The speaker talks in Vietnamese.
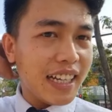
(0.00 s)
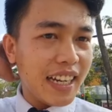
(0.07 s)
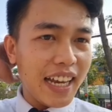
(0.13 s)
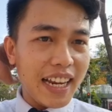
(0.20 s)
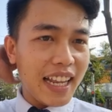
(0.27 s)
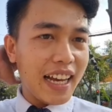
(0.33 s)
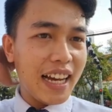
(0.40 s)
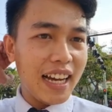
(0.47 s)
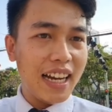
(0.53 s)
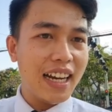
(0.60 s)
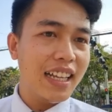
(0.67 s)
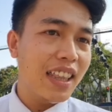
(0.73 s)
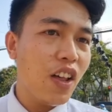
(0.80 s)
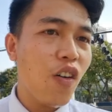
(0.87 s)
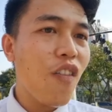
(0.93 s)
Đây là
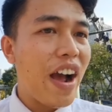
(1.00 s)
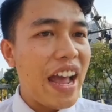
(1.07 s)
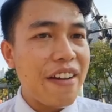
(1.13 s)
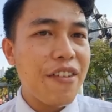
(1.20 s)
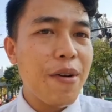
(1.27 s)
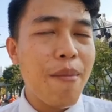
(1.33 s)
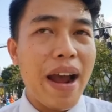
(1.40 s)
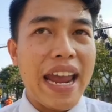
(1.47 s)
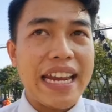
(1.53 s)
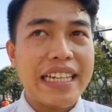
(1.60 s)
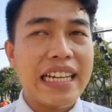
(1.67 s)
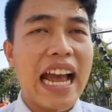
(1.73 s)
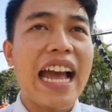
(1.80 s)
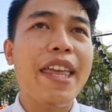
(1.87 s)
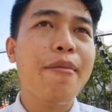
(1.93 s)
Innova phiên bản
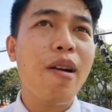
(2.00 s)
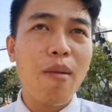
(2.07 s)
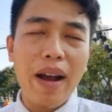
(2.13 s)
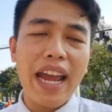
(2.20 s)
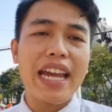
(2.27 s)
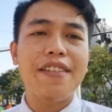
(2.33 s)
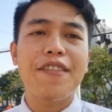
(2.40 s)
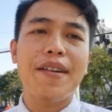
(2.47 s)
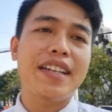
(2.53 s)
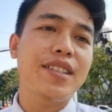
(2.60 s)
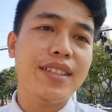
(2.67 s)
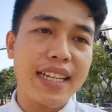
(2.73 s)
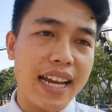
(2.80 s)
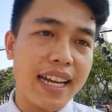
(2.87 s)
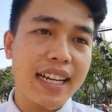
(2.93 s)
2.0e, phiên bản
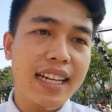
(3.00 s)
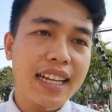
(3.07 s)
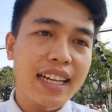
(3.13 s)
số sàn,